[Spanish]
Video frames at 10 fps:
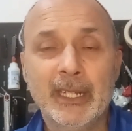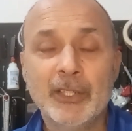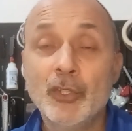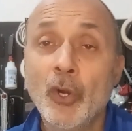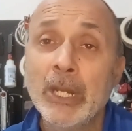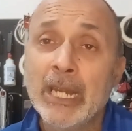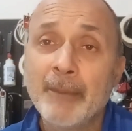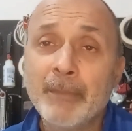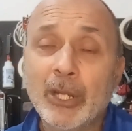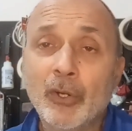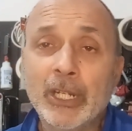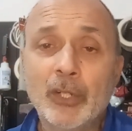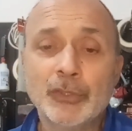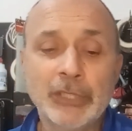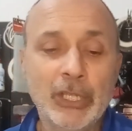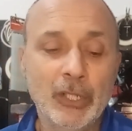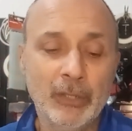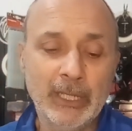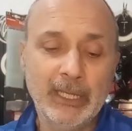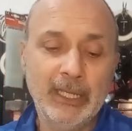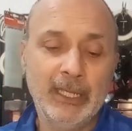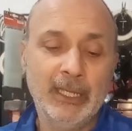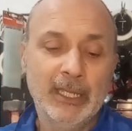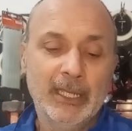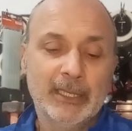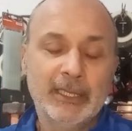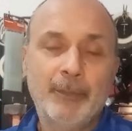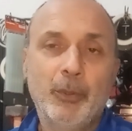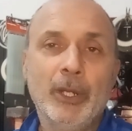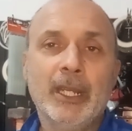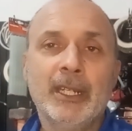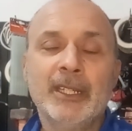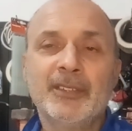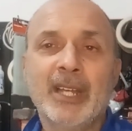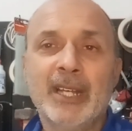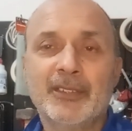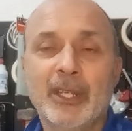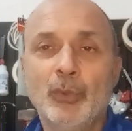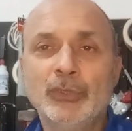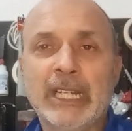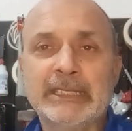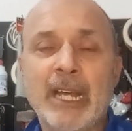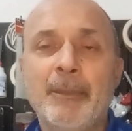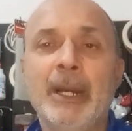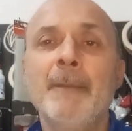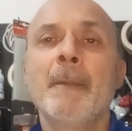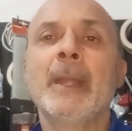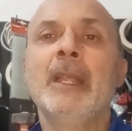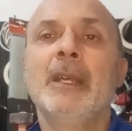no en las mejores condiciones que después en esa segunda etapa,